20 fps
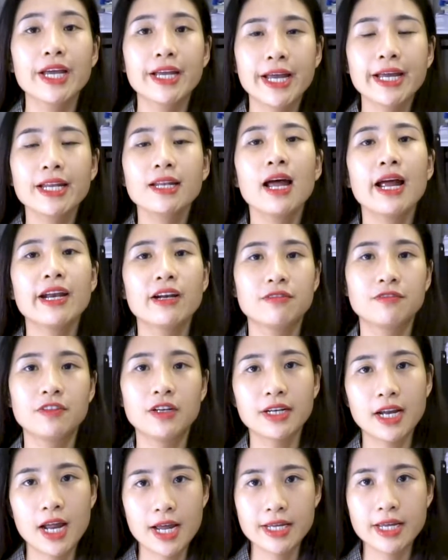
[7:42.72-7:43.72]
kết lại được
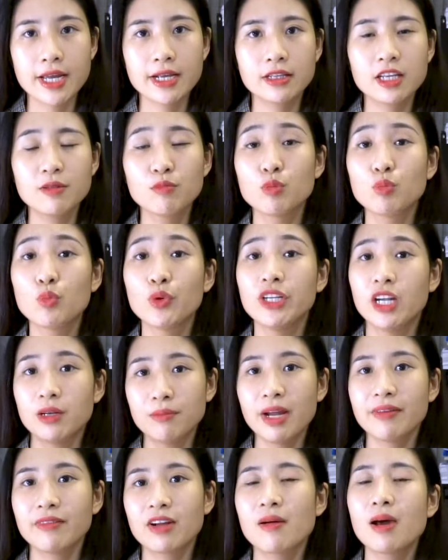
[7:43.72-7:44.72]
phần này ấy, thì mình muốn nhấn
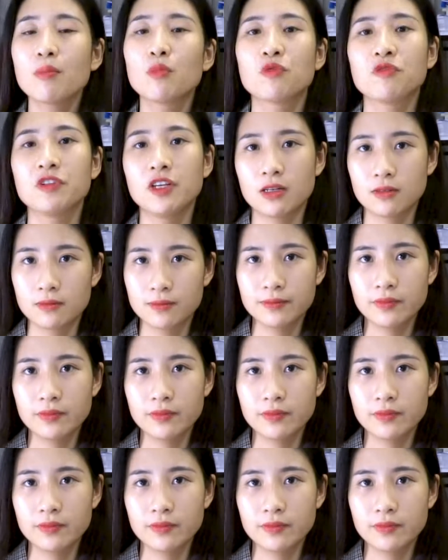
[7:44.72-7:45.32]
mạnh với các bạn một việc